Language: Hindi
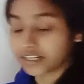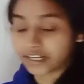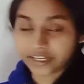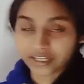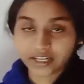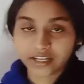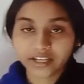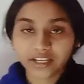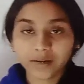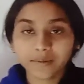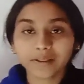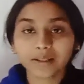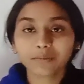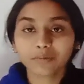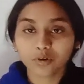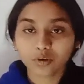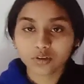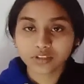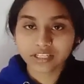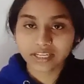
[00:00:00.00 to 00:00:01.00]
डेट का ठीक है
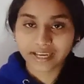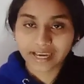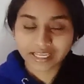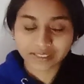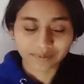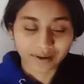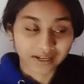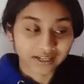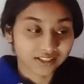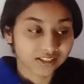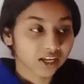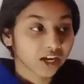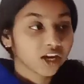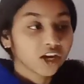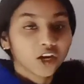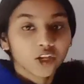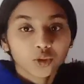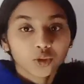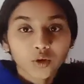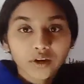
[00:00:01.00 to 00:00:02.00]
मतलब क्लोजिंग कैश बैलेंस
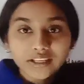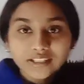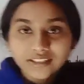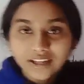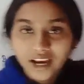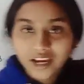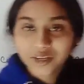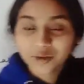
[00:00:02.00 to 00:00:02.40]
तो इसका